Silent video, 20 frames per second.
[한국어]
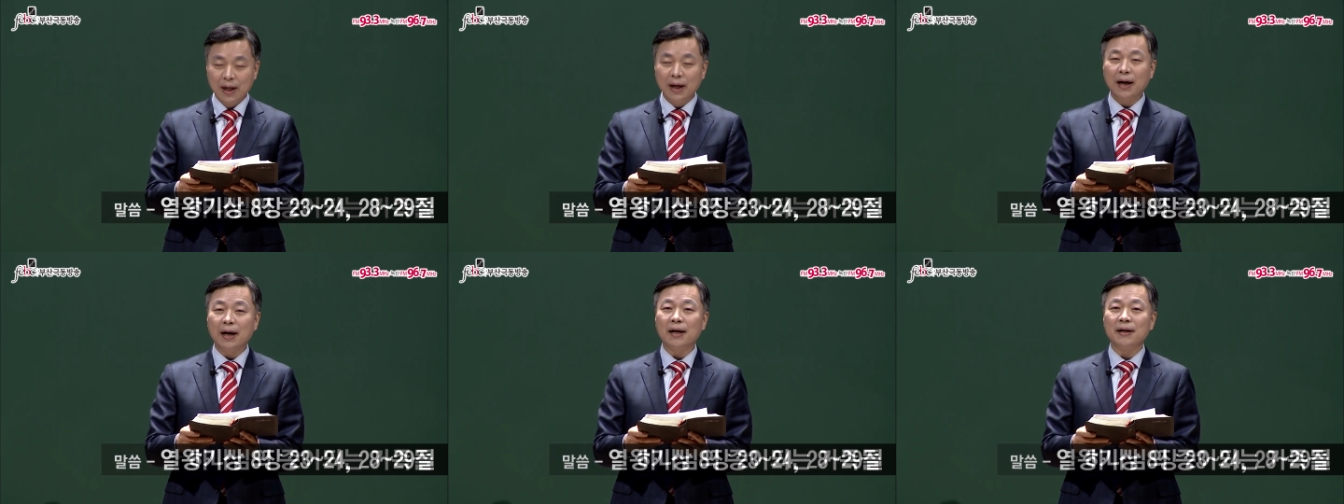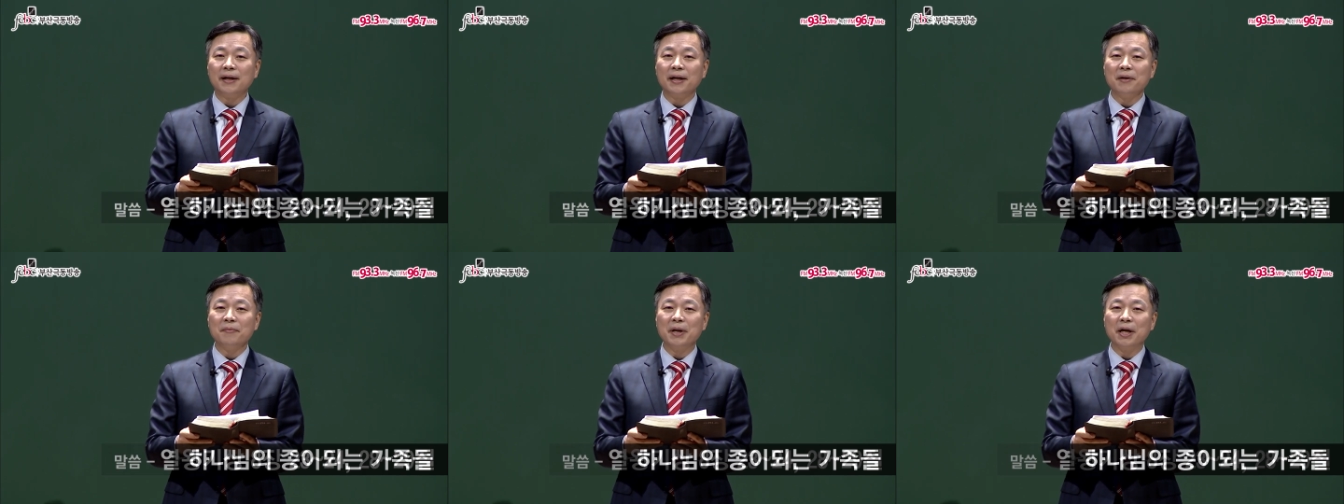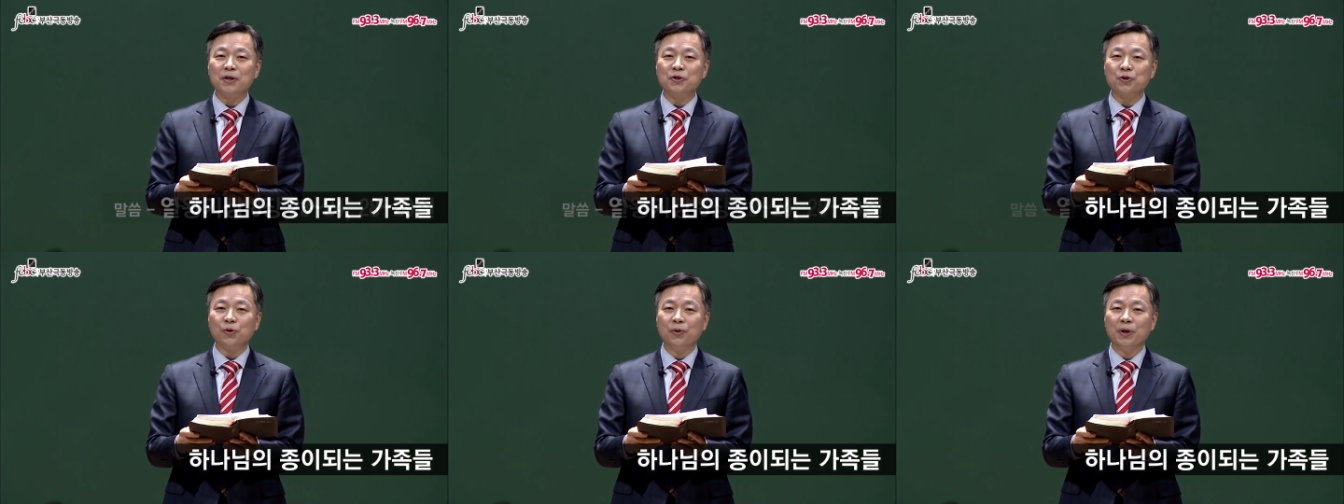
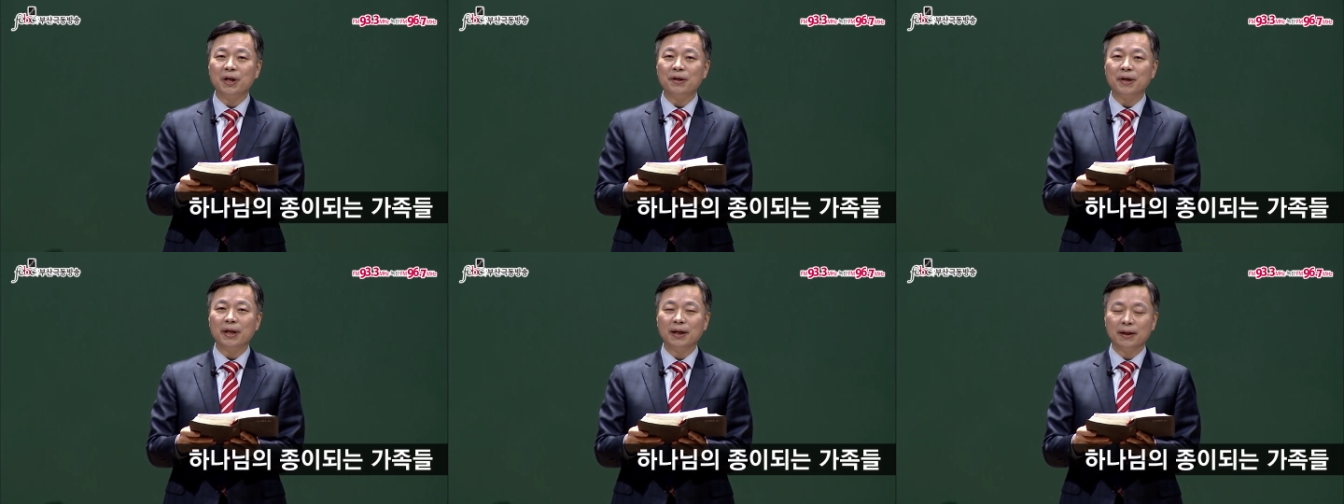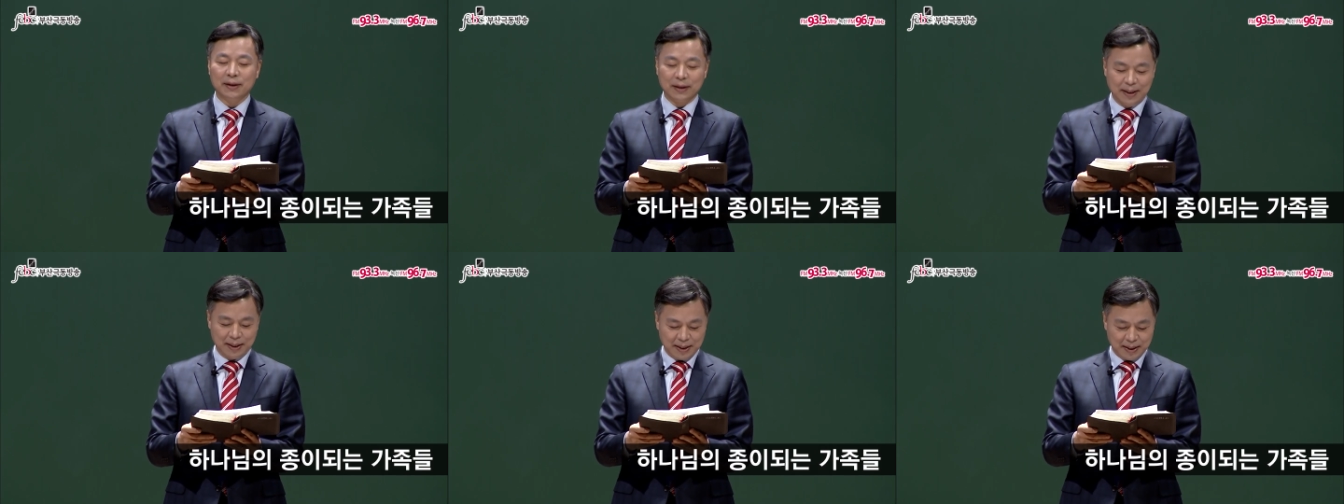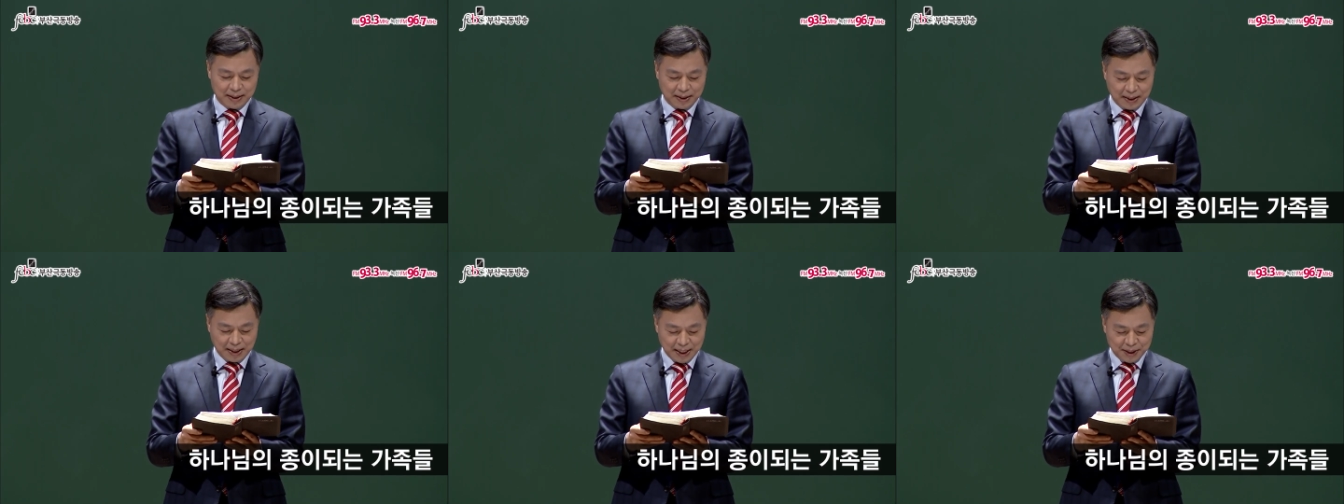하나님의 종이 되는
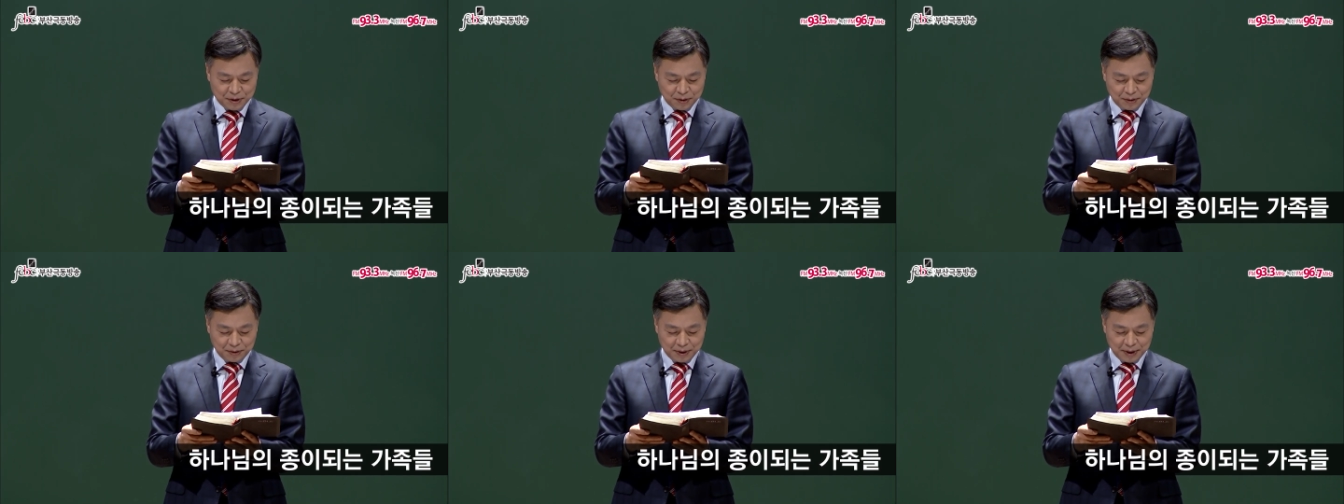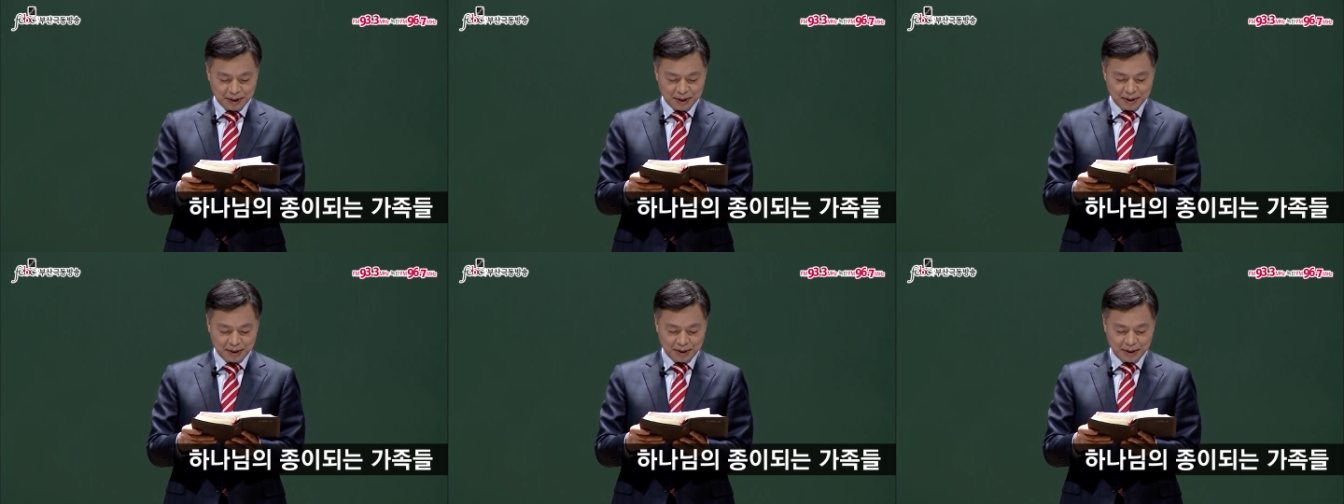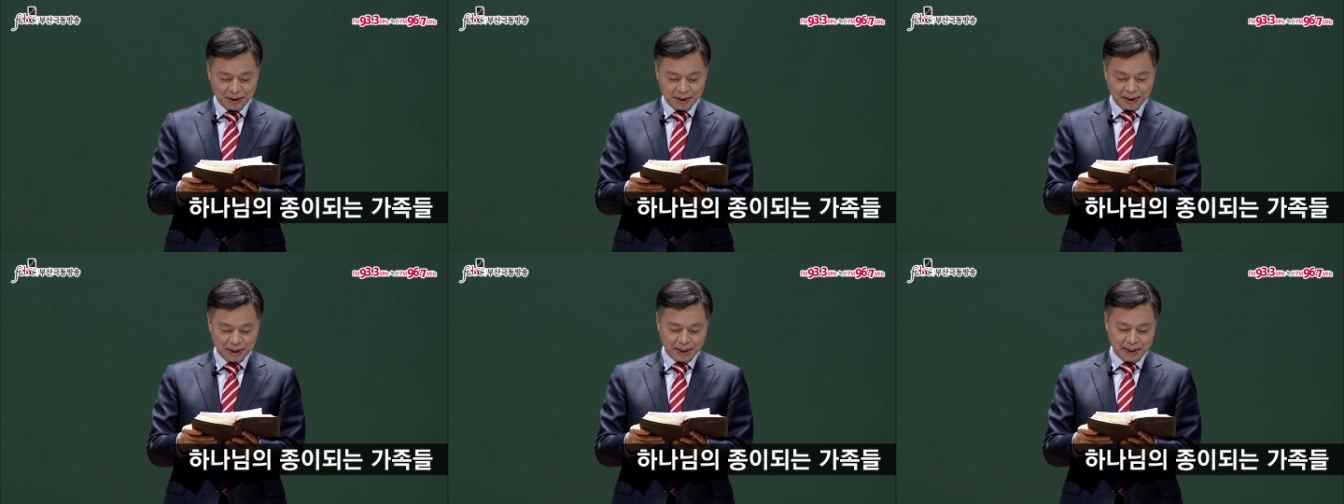어,
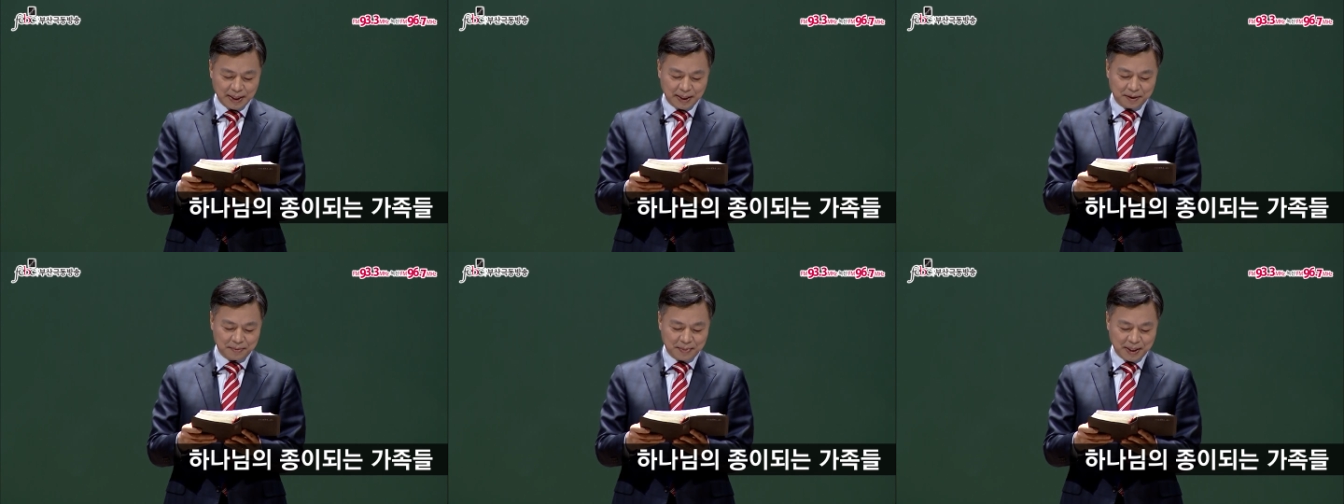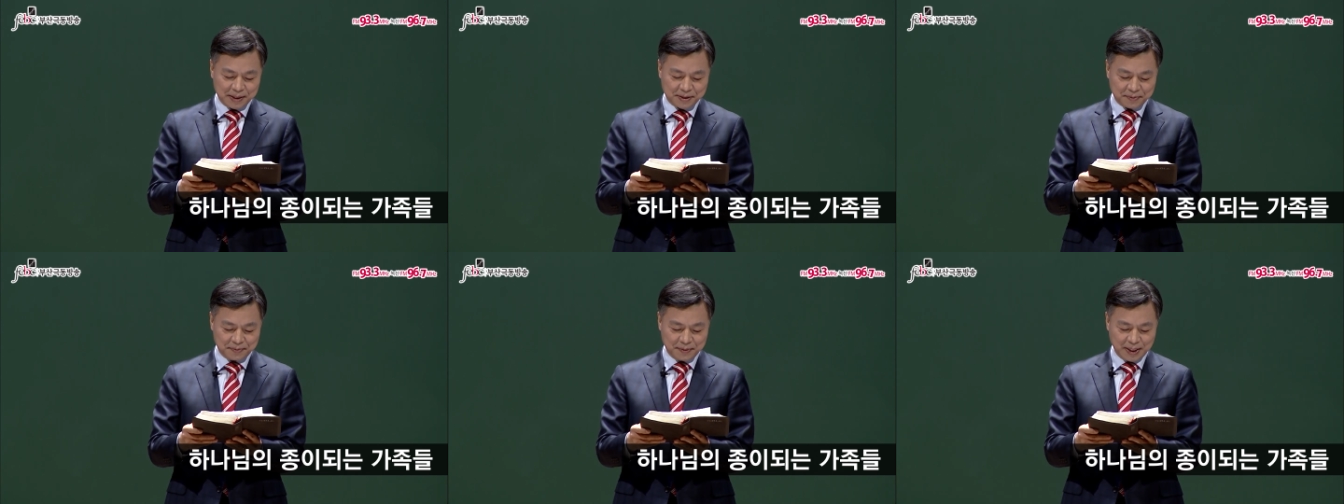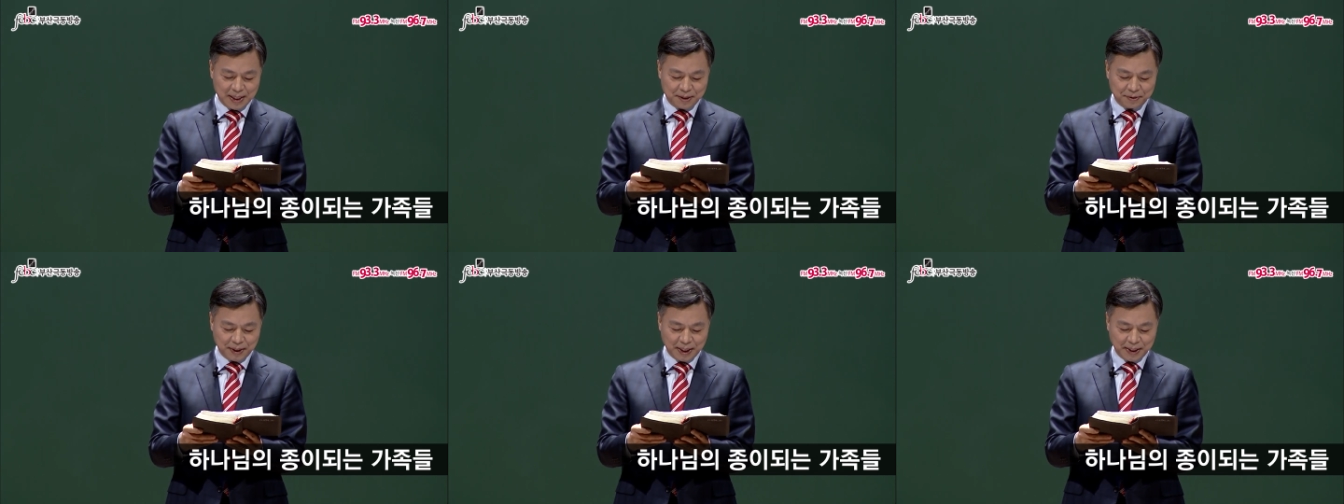가족들이라는 말씀을
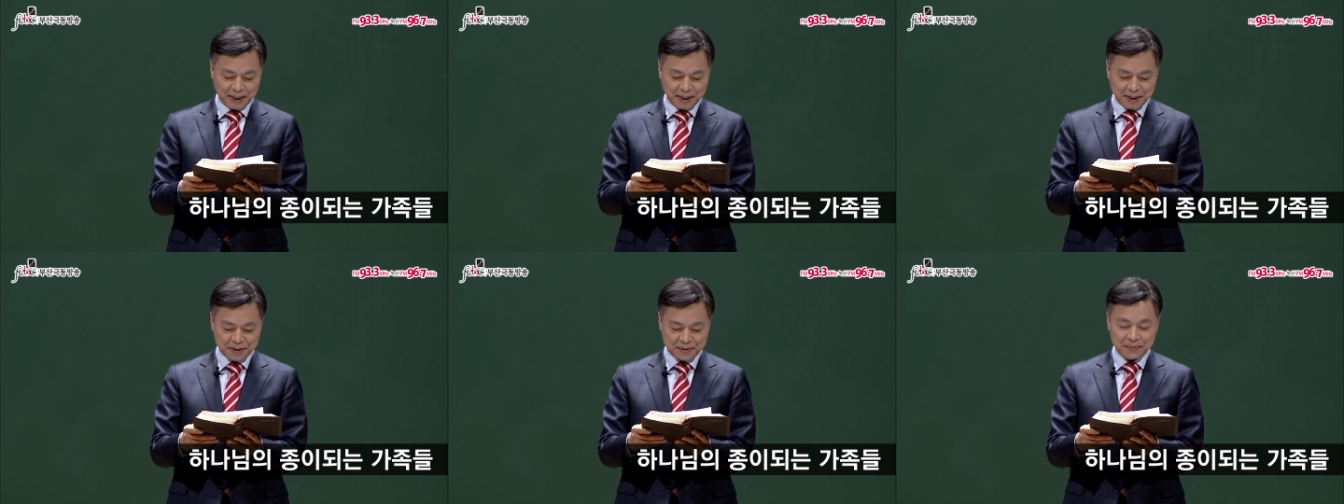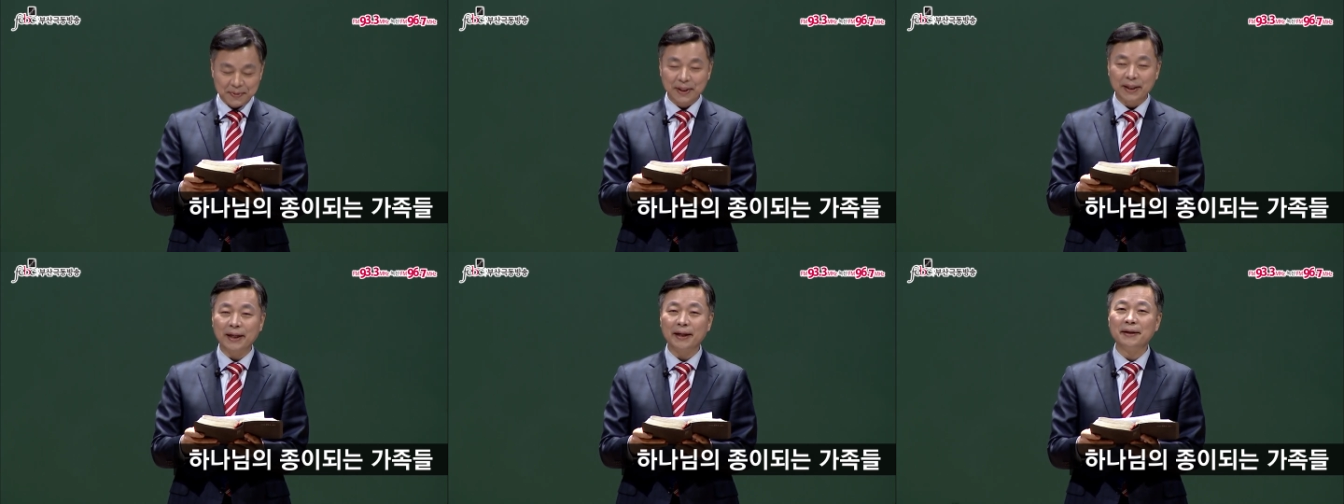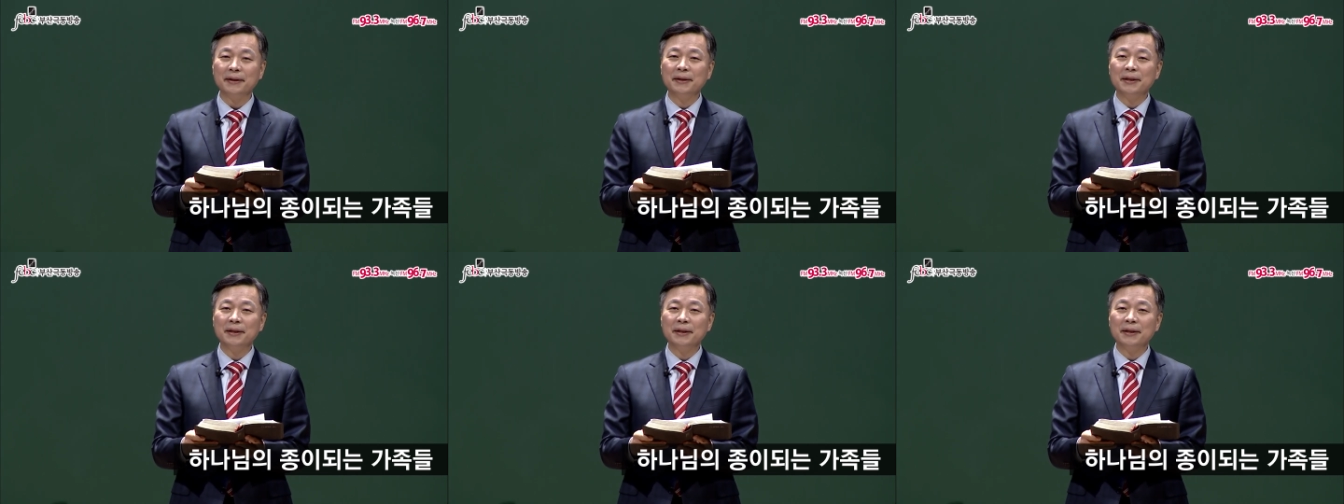나누게 되겠습니다.